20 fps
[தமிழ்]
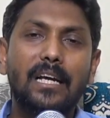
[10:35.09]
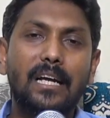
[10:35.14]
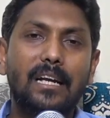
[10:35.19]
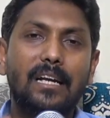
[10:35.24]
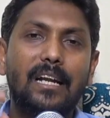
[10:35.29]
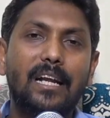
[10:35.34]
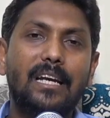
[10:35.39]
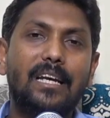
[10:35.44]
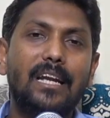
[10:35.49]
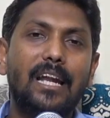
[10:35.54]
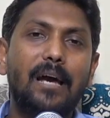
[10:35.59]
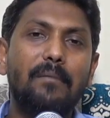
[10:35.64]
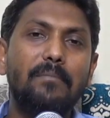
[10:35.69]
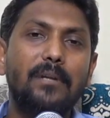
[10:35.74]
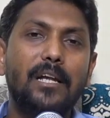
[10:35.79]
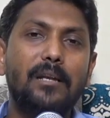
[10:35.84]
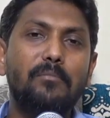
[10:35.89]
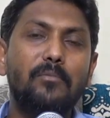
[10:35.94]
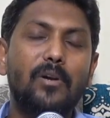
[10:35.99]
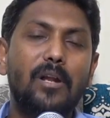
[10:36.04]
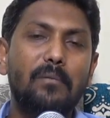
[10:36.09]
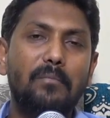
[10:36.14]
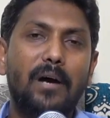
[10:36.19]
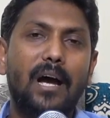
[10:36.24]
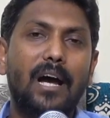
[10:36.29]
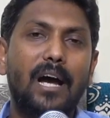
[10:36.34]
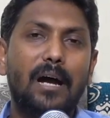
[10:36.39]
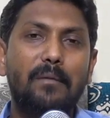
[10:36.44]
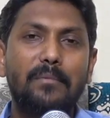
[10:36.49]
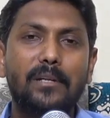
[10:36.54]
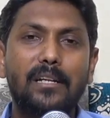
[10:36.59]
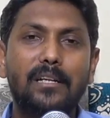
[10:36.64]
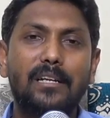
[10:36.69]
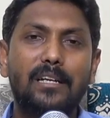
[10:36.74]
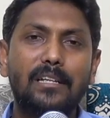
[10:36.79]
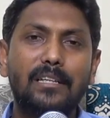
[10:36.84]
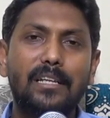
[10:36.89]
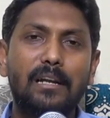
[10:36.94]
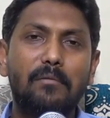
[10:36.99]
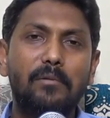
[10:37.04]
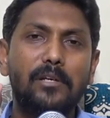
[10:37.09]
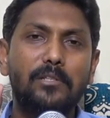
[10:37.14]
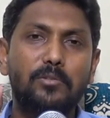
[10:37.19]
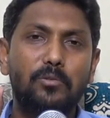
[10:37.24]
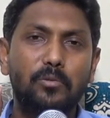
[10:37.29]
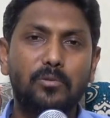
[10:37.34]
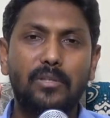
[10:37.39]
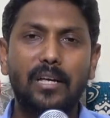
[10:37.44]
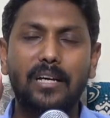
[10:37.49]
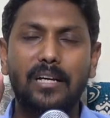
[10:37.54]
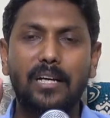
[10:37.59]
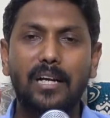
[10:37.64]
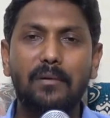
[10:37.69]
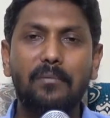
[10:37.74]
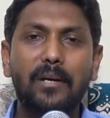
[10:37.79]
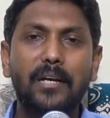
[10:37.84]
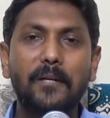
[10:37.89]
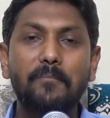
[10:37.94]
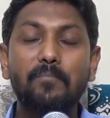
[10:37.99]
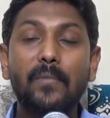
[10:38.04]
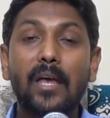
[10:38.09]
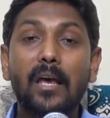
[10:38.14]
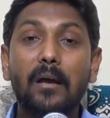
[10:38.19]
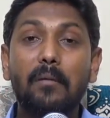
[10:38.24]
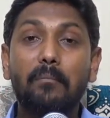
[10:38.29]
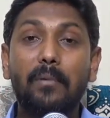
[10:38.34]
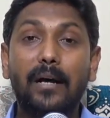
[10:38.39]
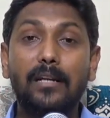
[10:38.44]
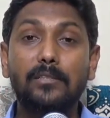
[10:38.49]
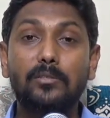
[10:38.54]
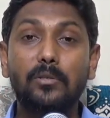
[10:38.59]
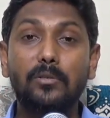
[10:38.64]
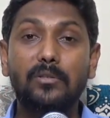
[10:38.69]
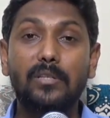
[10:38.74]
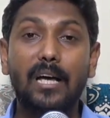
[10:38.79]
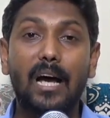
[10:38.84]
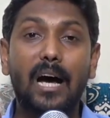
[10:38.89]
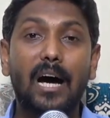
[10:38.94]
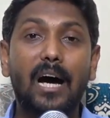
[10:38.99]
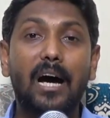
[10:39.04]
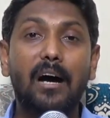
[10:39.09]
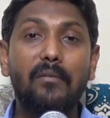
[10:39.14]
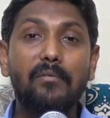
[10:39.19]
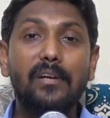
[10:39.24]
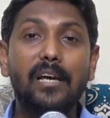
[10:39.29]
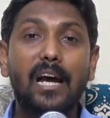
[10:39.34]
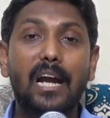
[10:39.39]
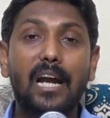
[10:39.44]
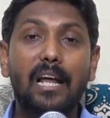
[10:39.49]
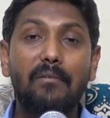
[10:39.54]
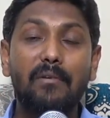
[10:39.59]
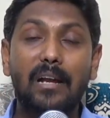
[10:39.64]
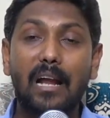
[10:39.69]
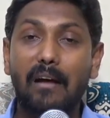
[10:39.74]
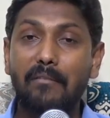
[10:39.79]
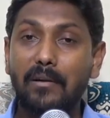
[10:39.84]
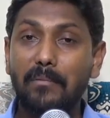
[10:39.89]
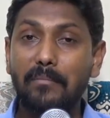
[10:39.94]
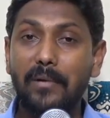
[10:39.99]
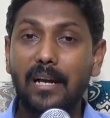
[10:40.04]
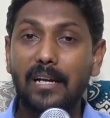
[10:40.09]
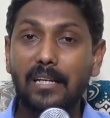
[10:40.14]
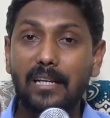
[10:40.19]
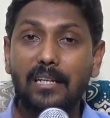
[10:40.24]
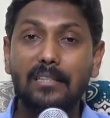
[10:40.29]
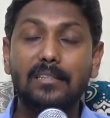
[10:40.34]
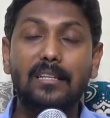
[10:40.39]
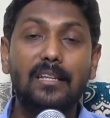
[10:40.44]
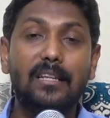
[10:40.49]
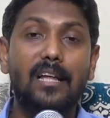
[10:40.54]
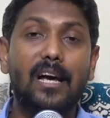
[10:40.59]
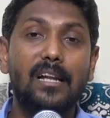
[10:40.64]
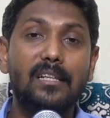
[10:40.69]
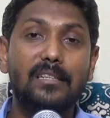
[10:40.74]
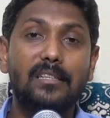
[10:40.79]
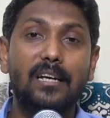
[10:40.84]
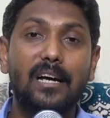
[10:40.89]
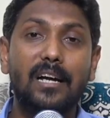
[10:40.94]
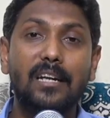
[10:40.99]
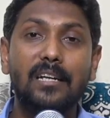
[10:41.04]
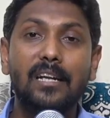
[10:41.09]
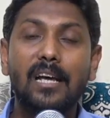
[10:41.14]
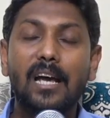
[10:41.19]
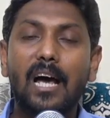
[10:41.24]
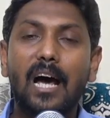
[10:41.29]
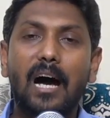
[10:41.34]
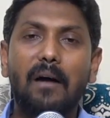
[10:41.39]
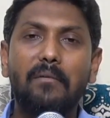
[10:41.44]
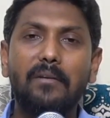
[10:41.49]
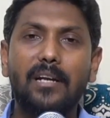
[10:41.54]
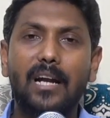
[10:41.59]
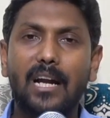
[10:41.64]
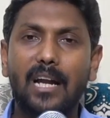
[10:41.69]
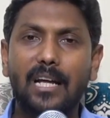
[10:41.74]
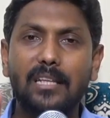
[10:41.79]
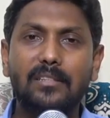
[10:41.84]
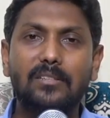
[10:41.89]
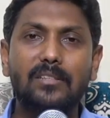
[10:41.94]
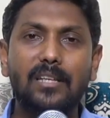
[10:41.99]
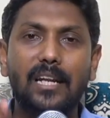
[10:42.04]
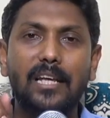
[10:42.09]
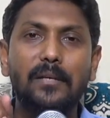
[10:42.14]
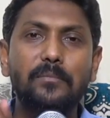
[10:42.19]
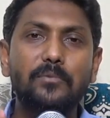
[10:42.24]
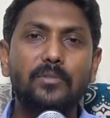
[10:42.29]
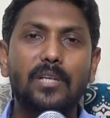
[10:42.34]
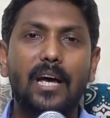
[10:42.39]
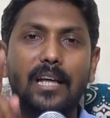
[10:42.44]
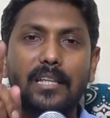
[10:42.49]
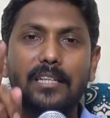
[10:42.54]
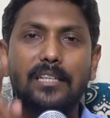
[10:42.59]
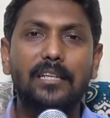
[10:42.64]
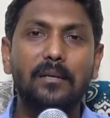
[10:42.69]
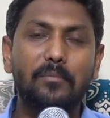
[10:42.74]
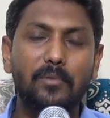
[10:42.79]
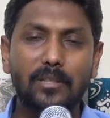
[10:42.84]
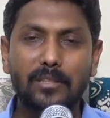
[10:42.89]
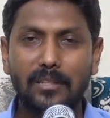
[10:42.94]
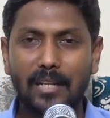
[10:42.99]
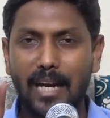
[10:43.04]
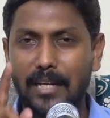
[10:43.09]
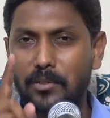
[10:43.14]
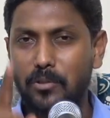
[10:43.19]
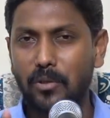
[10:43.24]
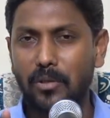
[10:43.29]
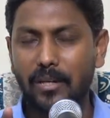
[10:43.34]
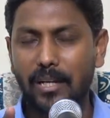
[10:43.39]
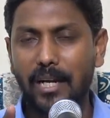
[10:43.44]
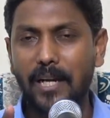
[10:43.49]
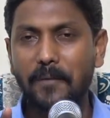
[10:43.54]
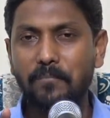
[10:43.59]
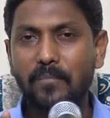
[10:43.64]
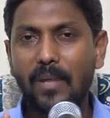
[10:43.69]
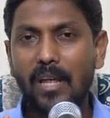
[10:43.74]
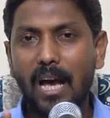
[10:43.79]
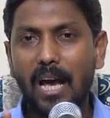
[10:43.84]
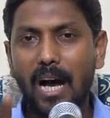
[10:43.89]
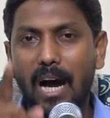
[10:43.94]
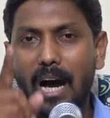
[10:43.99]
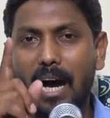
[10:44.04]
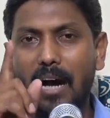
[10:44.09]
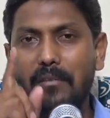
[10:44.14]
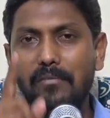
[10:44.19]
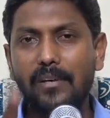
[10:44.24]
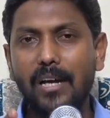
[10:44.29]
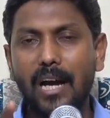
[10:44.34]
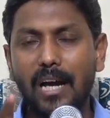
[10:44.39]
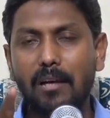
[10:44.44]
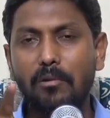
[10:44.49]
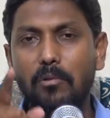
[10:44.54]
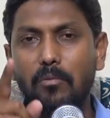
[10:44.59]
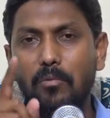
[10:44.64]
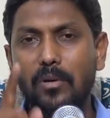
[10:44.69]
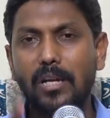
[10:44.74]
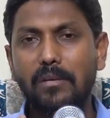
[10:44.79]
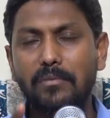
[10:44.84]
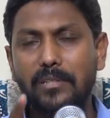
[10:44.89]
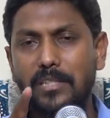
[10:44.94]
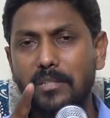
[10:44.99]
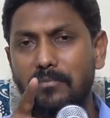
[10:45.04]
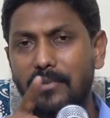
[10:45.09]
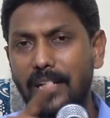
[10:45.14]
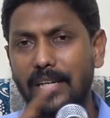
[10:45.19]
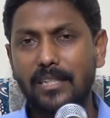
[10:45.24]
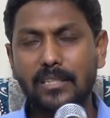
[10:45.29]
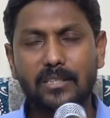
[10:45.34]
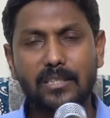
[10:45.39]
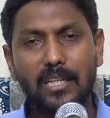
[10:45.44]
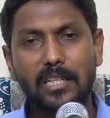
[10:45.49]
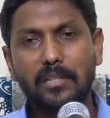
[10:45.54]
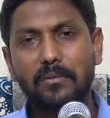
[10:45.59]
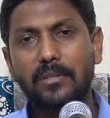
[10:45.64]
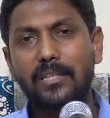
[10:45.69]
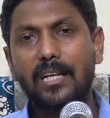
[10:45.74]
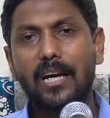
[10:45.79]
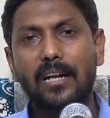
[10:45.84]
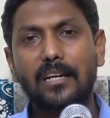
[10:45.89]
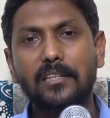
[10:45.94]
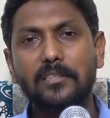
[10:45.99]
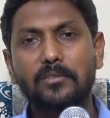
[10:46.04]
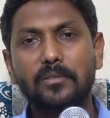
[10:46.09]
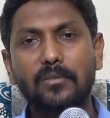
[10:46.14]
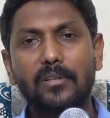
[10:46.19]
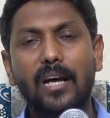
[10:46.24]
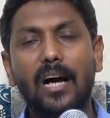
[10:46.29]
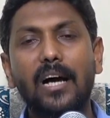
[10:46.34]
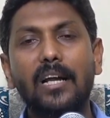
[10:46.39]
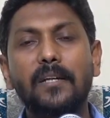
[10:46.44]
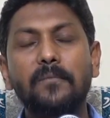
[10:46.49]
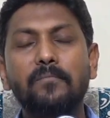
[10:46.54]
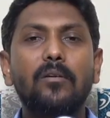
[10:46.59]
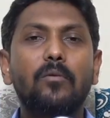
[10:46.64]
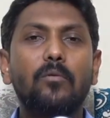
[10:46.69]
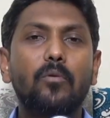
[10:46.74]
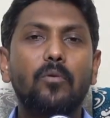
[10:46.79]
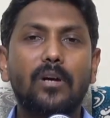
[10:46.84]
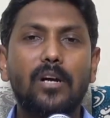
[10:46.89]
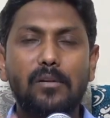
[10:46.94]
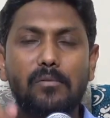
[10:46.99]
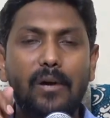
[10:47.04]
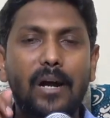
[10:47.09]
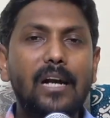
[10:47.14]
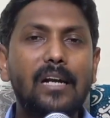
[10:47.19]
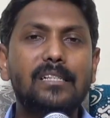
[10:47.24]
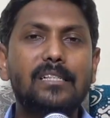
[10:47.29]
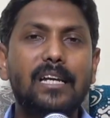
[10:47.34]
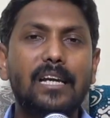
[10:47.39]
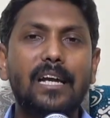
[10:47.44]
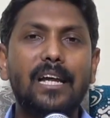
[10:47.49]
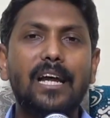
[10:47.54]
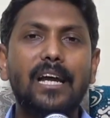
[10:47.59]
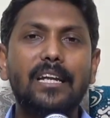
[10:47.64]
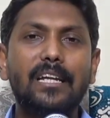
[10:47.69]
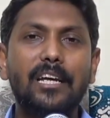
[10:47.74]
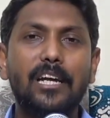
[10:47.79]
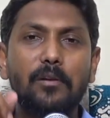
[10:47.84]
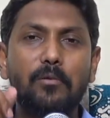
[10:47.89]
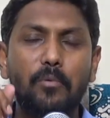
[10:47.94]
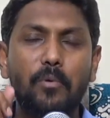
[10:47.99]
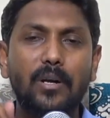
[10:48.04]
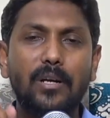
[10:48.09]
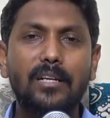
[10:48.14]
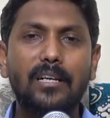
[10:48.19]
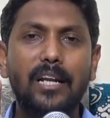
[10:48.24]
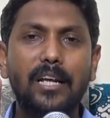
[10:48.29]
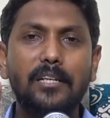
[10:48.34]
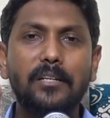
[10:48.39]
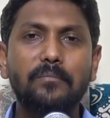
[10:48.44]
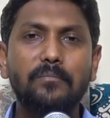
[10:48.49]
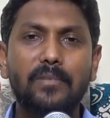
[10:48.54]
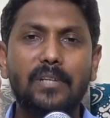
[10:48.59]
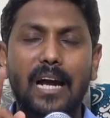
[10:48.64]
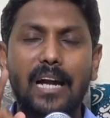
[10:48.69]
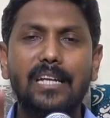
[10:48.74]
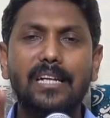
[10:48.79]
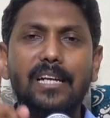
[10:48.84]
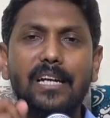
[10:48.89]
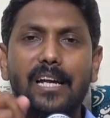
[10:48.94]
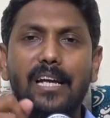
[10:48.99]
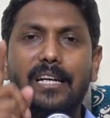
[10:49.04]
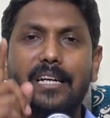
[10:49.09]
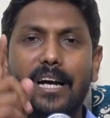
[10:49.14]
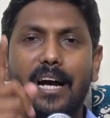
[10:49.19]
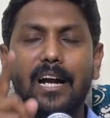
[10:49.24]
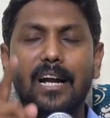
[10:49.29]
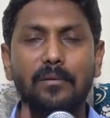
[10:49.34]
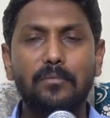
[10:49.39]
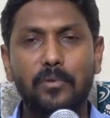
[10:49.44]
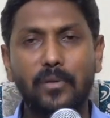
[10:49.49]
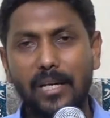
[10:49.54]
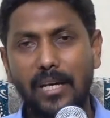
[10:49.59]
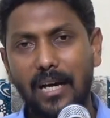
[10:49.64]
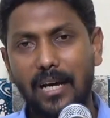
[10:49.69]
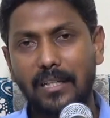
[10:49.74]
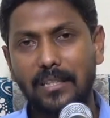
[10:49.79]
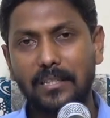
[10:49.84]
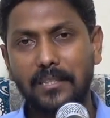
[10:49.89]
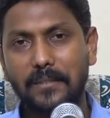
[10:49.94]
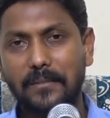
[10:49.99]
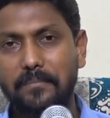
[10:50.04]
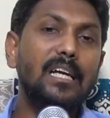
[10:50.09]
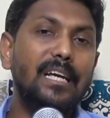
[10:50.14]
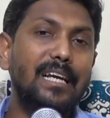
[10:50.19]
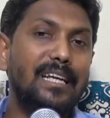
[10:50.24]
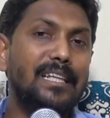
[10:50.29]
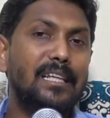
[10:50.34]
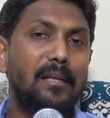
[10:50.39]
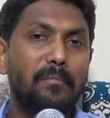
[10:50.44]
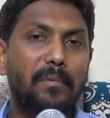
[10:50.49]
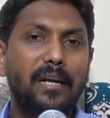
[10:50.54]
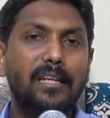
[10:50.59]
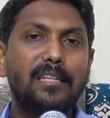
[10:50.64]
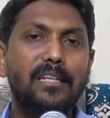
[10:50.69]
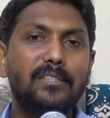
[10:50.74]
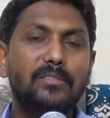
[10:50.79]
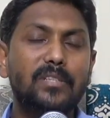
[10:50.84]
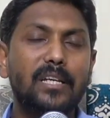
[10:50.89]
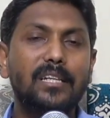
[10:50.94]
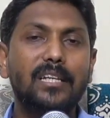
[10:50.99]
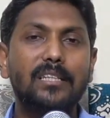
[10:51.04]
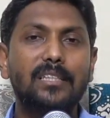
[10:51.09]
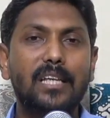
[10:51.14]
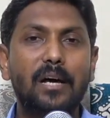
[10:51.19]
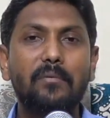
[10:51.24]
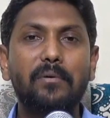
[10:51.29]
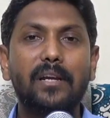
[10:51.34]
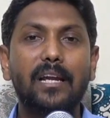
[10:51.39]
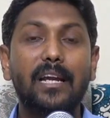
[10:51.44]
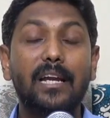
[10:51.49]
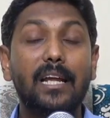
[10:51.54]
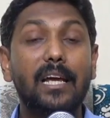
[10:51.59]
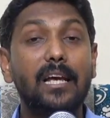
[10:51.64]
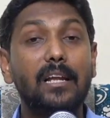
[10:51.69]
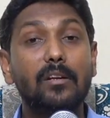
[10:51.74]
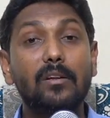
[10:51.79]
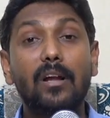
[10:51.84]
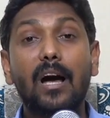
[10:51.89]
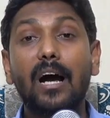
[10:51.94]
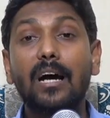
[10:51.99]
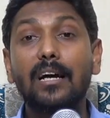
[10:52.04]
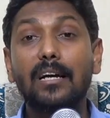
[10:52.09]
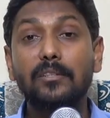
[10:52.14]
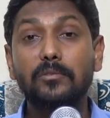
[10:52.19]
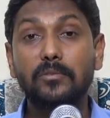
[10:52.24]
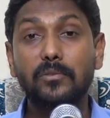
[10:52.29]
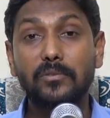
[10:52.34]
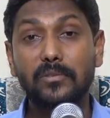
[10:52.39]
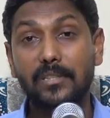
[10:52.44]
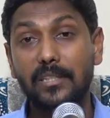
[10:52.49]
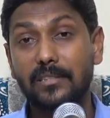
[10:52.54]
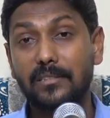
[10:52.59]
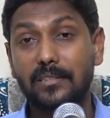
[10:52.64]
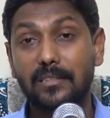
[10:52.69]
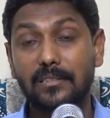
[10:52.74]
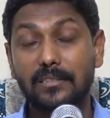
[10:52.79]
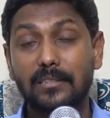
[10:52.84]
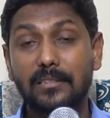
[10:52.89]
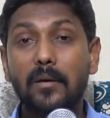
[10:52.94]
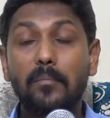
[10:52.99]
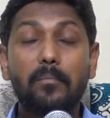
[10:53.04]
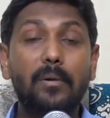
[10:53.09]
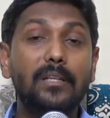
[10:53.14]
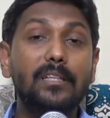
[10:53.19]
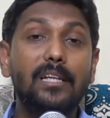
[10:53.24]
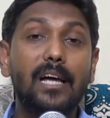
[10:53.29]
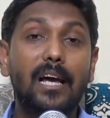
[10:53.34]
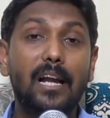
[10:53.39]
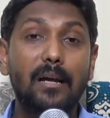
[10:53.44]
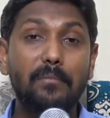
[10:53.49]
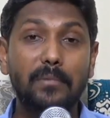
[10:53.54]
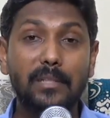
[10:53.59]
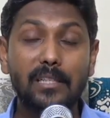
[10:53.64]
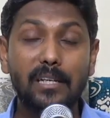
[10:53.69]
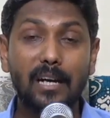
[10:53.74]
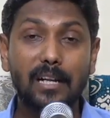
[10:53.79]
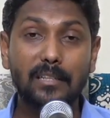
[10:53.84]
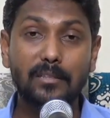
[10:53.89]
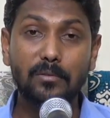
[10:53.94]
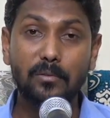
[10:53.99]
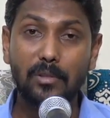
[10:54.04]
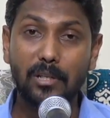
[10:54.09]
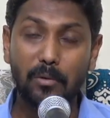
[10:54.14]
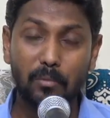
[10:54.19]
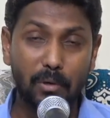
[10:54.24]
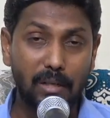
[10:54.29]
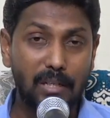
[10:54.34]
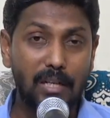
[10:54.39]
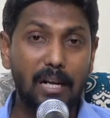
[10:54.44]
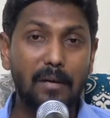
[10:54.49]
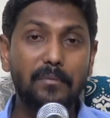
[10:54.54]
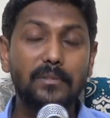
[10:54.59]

இன்றைக்கு நாம் நிர்மூலமாகாமல் இருக்கிறது என்னுடைய சுத்த கிருபை பரிசுத்த ஆவியானவர் அவன் மேல் இருந்ததால் தான் அவனால் அத்தனையும் சாதிக்க முடிந்தது நான் சொல்லுகிறேன் ஆவியானவர் உங்களை விட்டு விலகிச் சென்று விட்டார் என்று சொன்னால் உங்கள் வாழ்க்கையிலே நீங்கள் ஒன்றையும் கனிகளை காண முடியாது இந்த மனிதன் செய்த தவறு என்ன ராங் அசோசியேஷன்ஸ் பதினாறாம் அதிகாரத்தினுடைய ஒன்றாம்